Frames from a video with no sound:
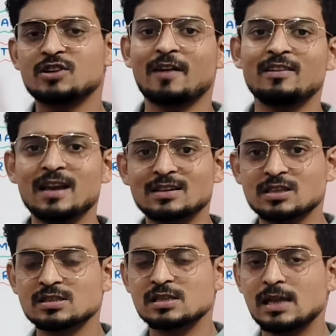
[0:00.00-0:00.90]
ड्राइविंग
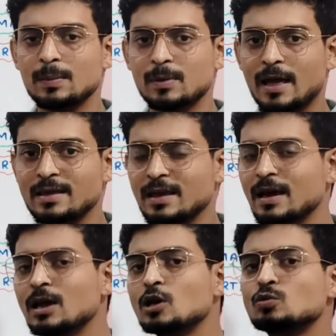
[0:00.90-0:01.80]
लाइसेंस के लिए अप्लाई
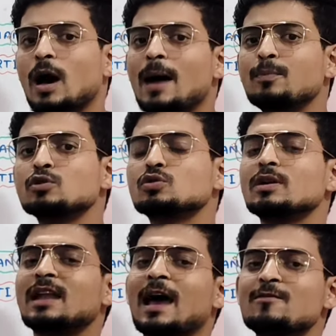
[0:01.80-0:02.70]
किए तो आप
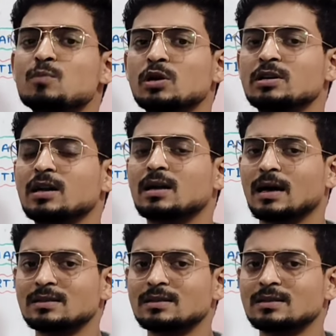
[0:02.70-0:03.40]
उसको लाइव मोनिटर